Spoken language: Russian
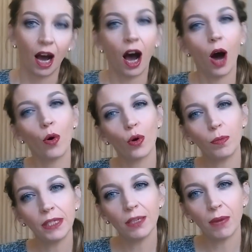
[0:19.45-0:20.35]
А урок
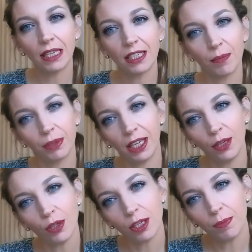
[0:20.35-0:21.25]
математики
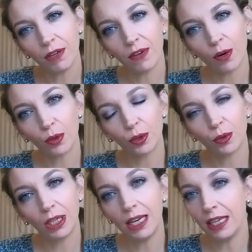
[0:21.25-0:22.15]
поддается перевороту
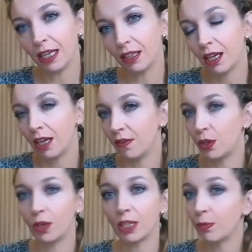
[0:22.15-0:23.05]
или нет?
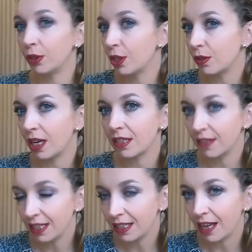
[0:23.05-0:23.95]
Ведь у нас будет
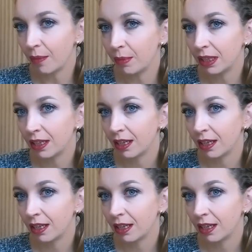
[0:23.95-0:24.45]
государственный экзамен.